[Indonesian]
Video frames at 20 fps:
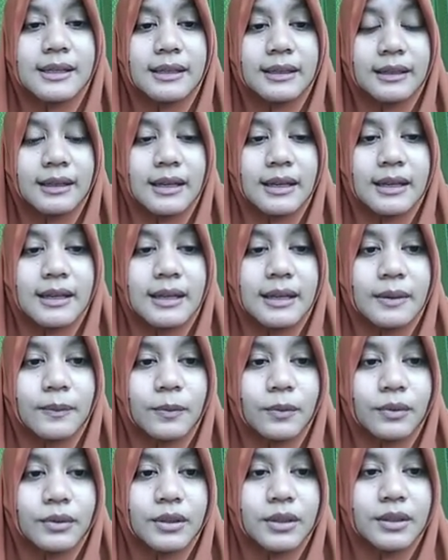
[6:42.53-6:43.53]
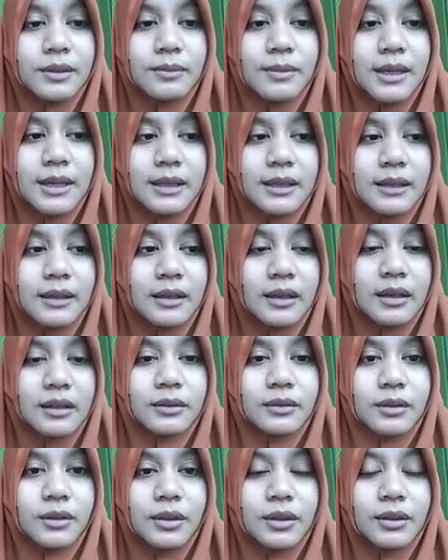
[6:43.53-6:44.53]
Segala puji bagi
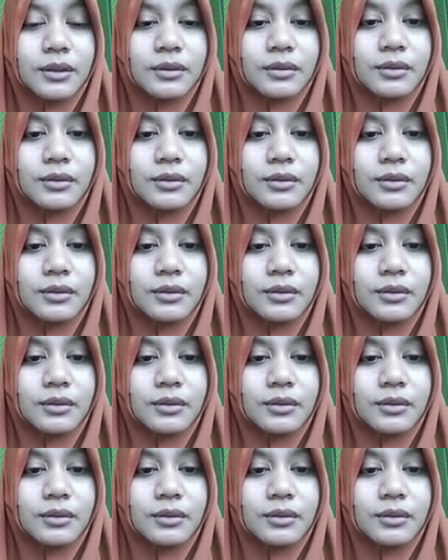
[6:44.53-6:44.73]
Allah